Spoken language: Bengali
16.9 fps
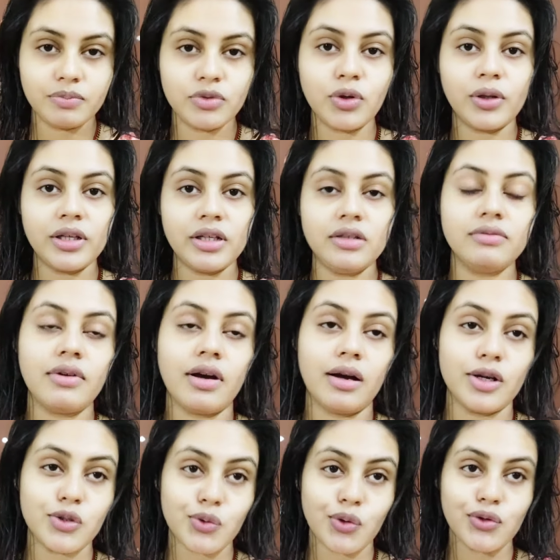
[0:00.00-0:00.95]
যদি
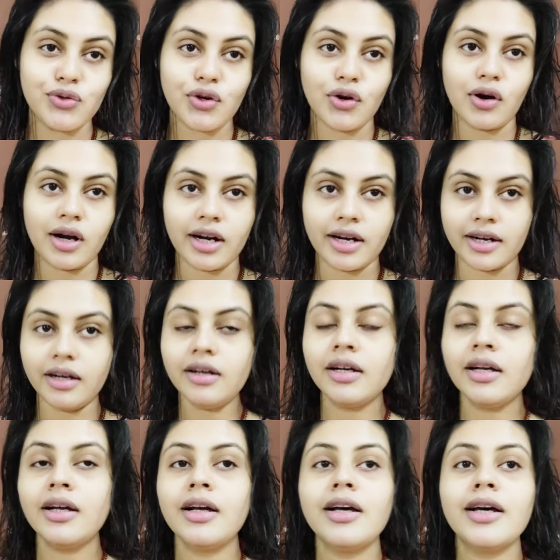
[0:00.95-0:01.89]
সহ্য করাটা
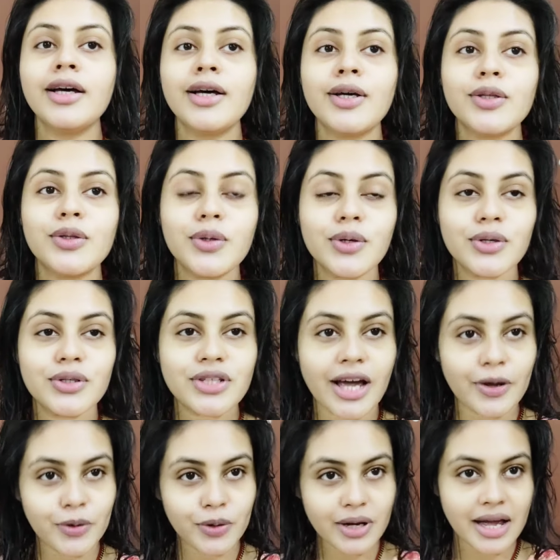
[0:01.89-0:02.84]
তো
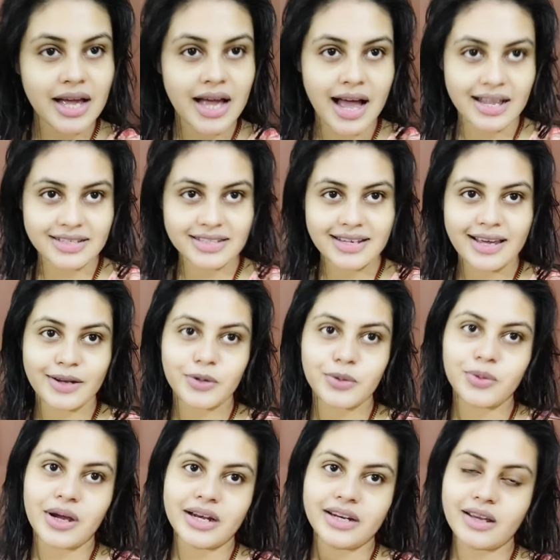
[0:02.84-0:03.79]
যাই হোক আজকে
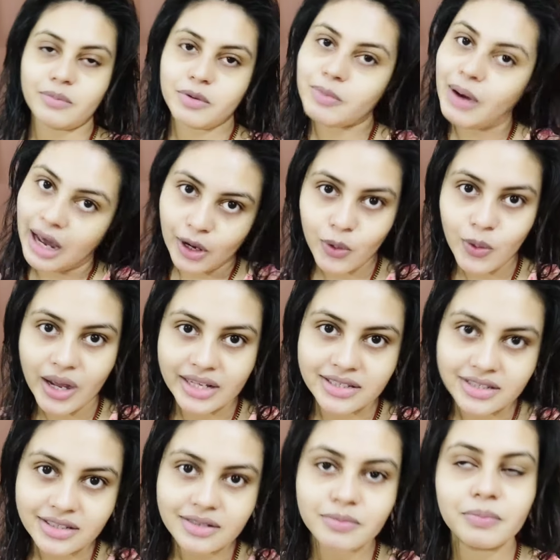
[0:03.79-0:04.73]
একটুখানি আমি ভালো
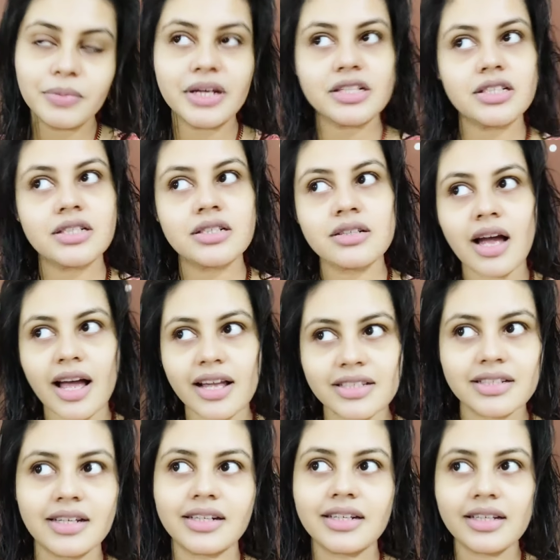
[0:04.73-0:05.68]
আছি বেশ
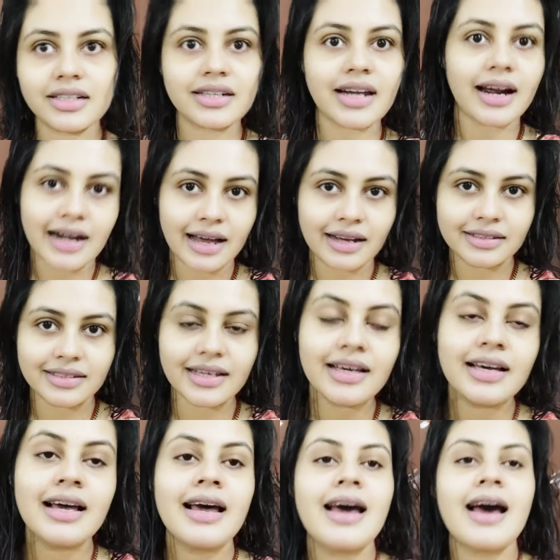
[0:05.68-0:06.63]
আজকে ঠিকঠাক লাগছে
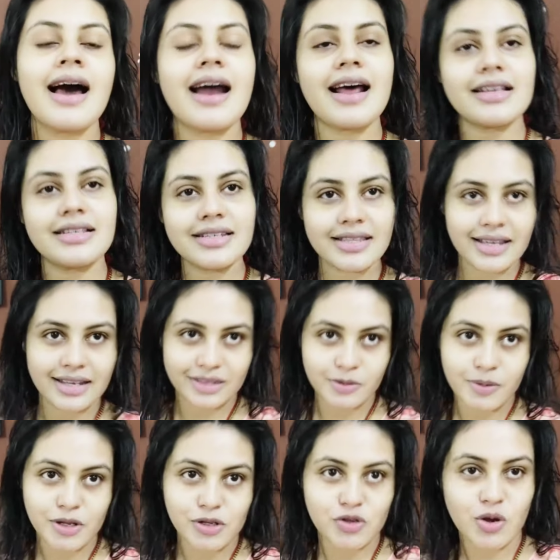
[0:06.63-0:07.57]
আর আজকে
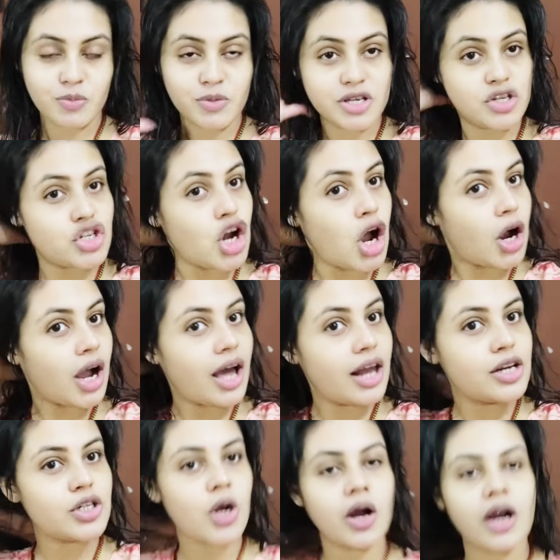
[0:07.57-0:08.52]
দেখতে পাচ্ছ আমি
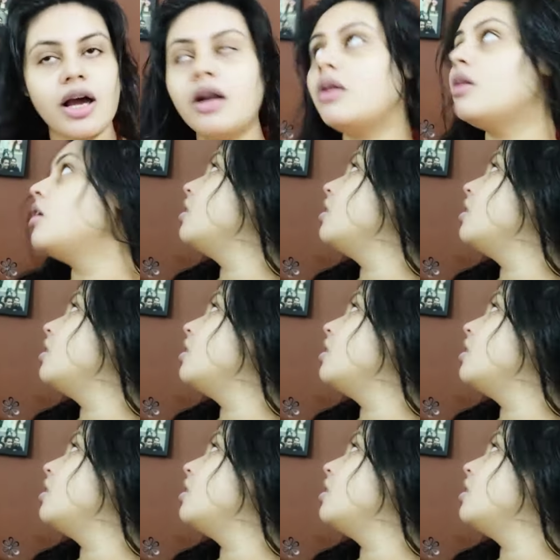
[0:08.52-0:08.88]
সকাল সকাল